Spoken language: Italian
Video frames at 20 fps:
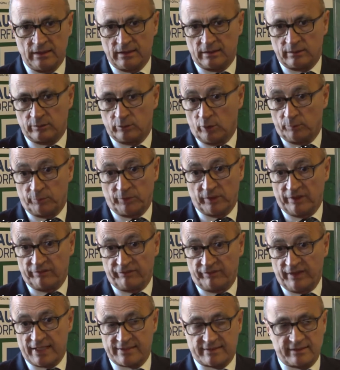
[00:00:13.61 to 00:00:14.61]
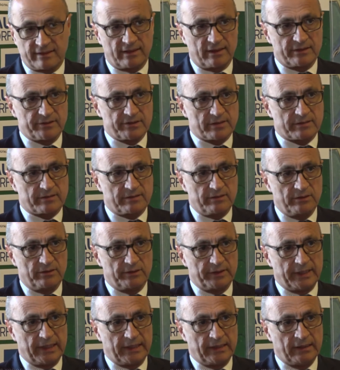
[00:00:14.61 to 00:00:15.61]
dopo la fase della
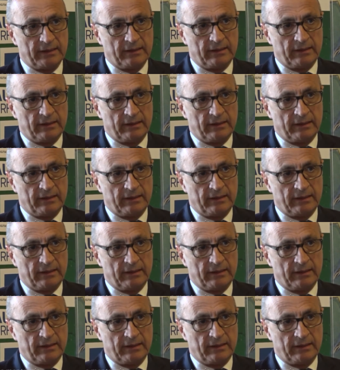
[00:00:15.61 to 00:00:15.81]
gestione